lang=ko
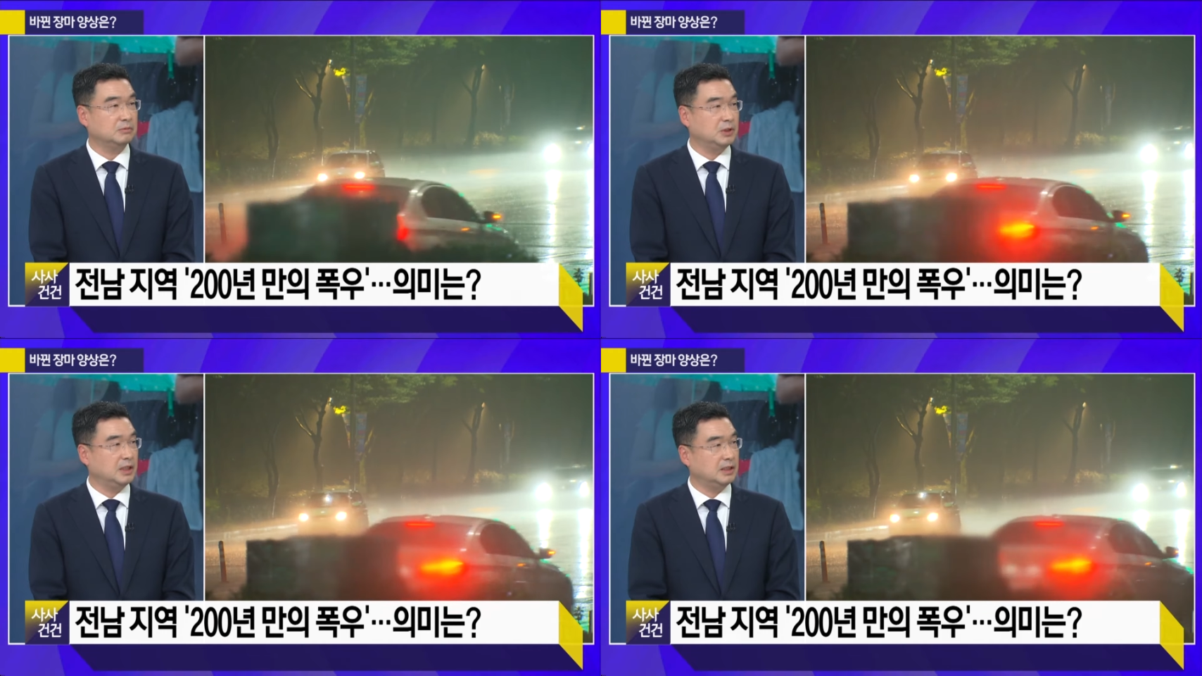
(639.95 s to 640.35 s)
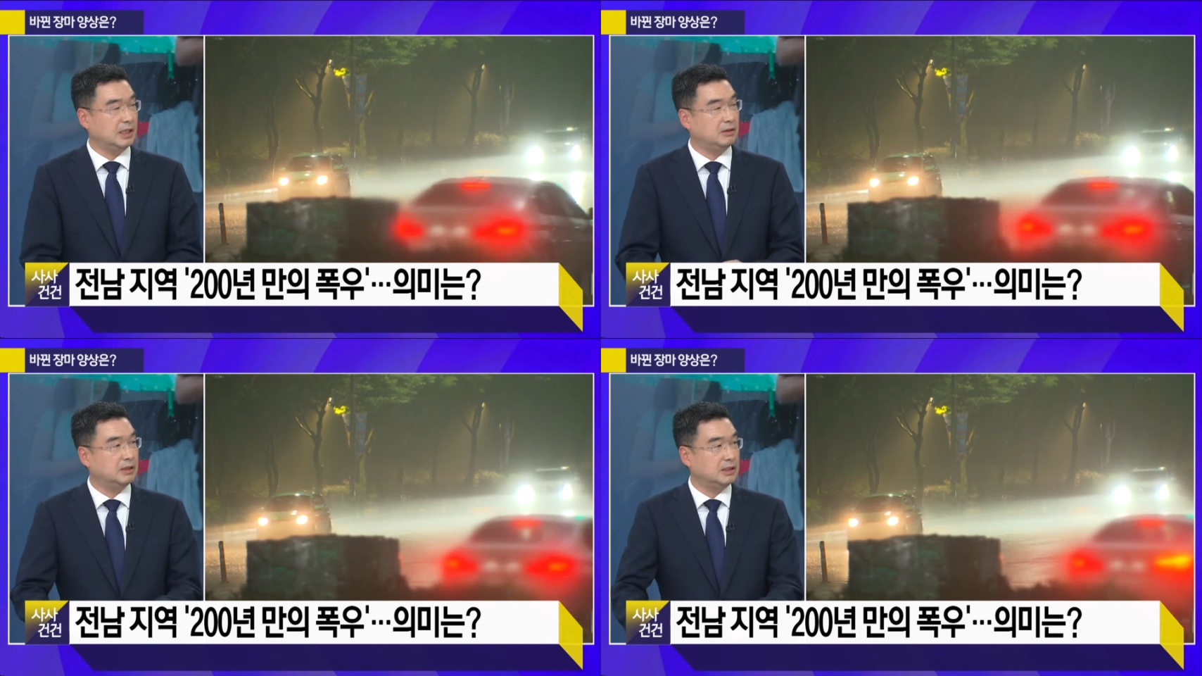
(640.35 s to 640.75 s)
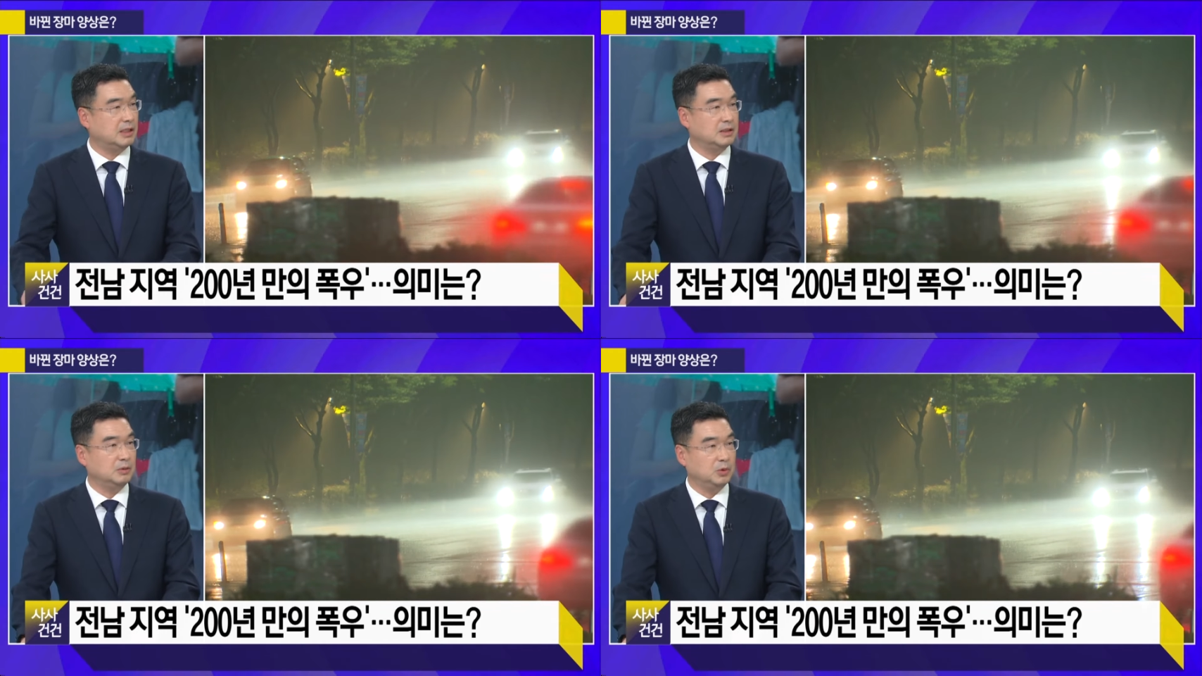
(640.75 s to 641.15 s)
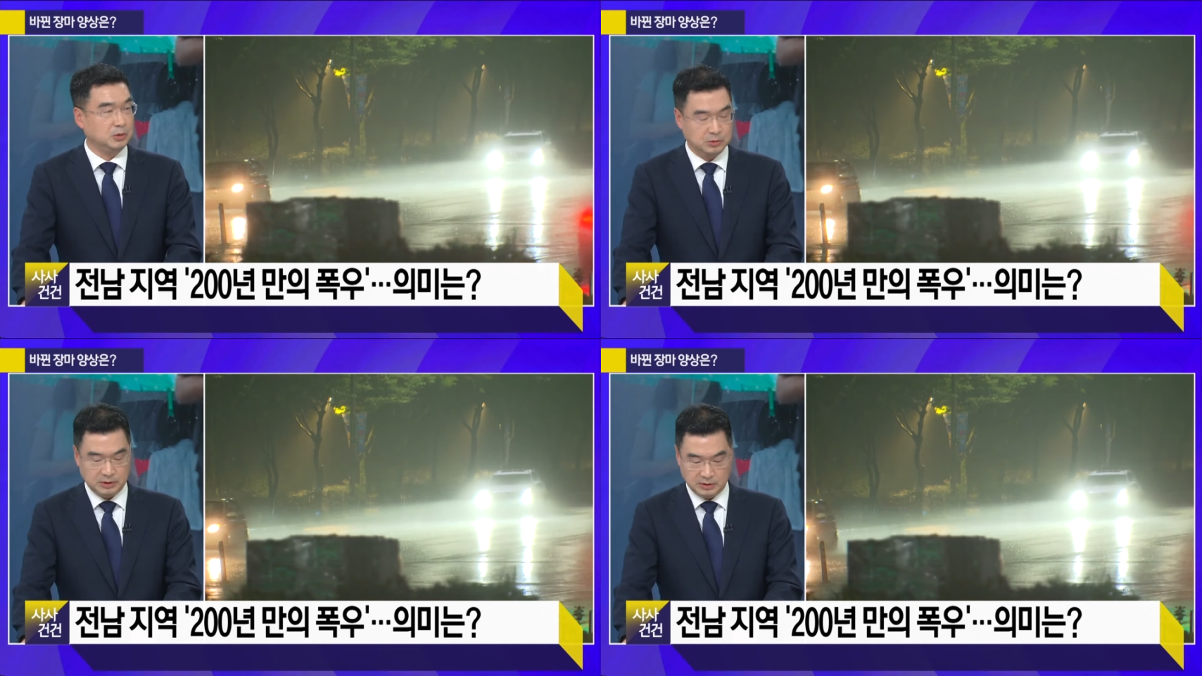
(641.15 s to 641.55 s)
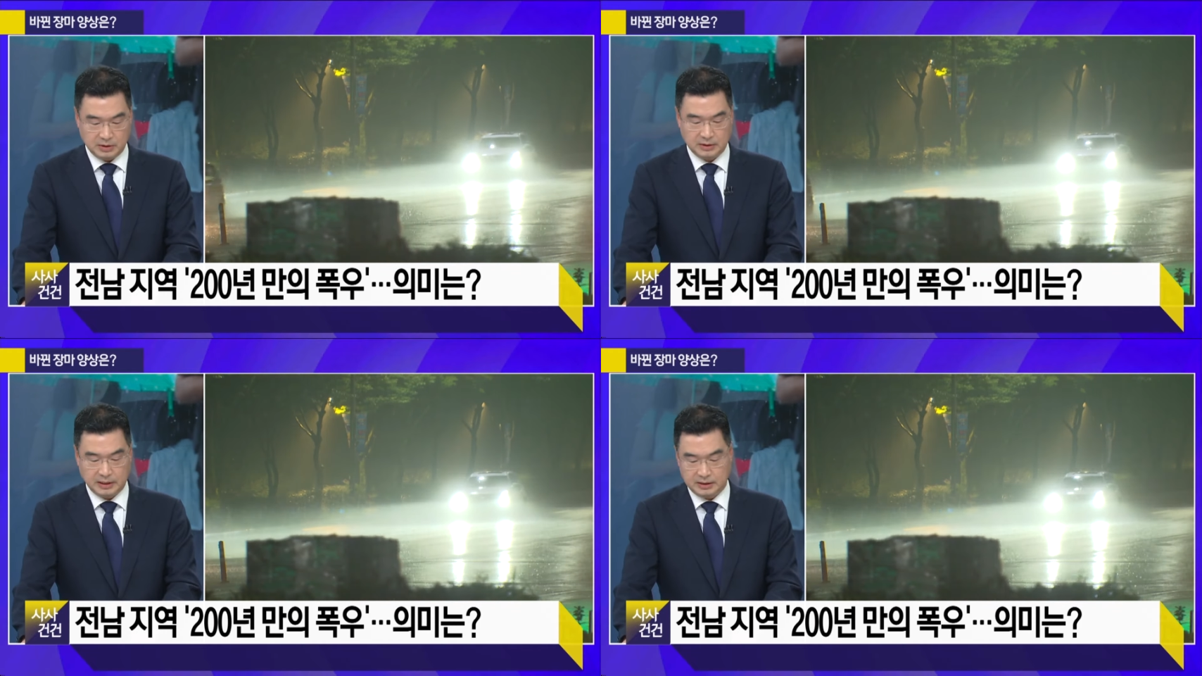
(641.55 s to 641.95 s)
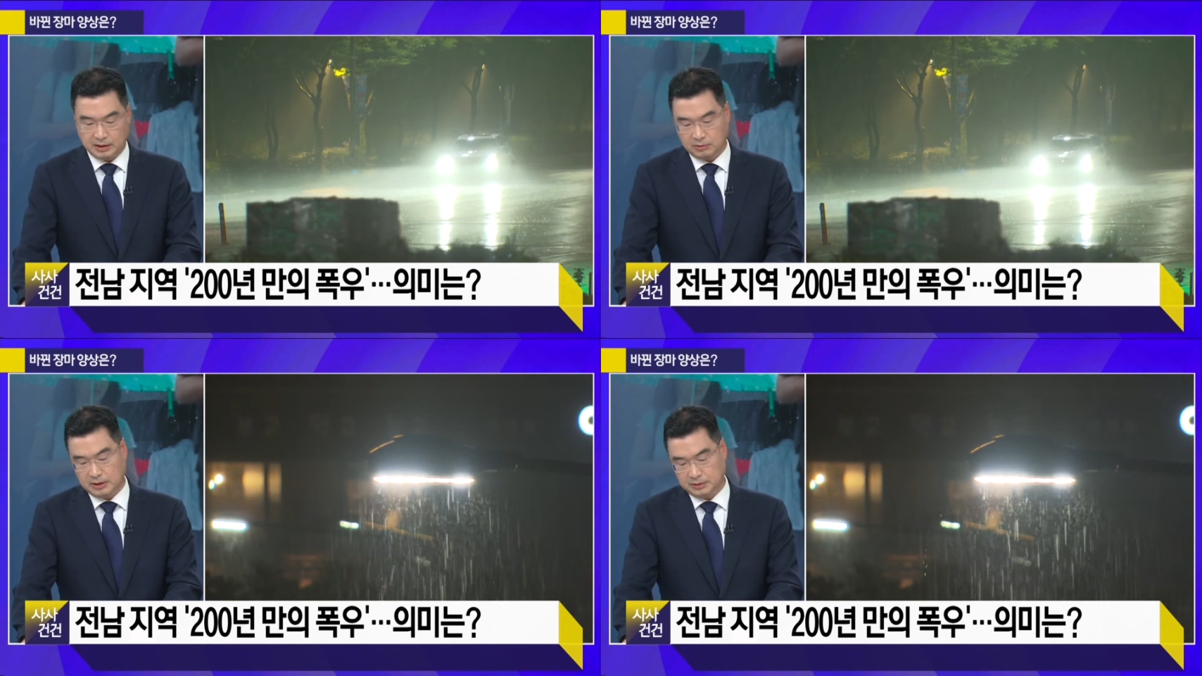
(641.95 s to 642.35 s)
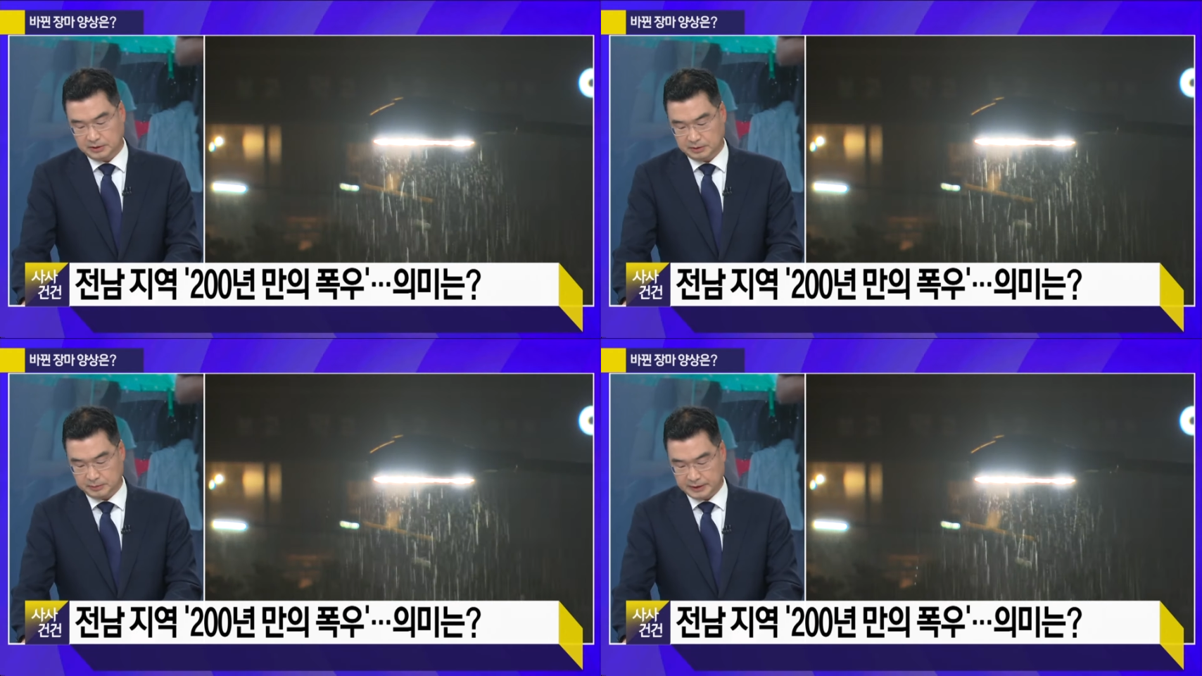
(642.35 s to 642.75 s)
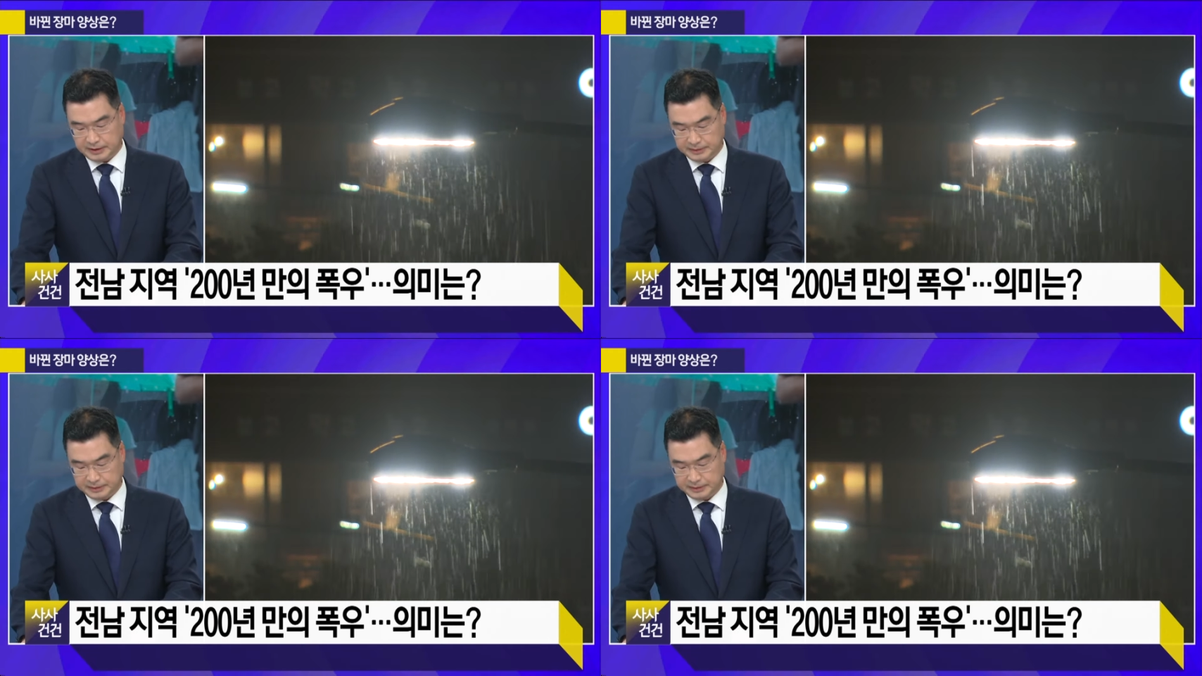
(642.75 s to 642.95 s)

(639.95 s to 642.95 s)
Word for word: 우리에게 다가왔다는 걸 보여주는 그런 데이터라고 할 수 있습니다.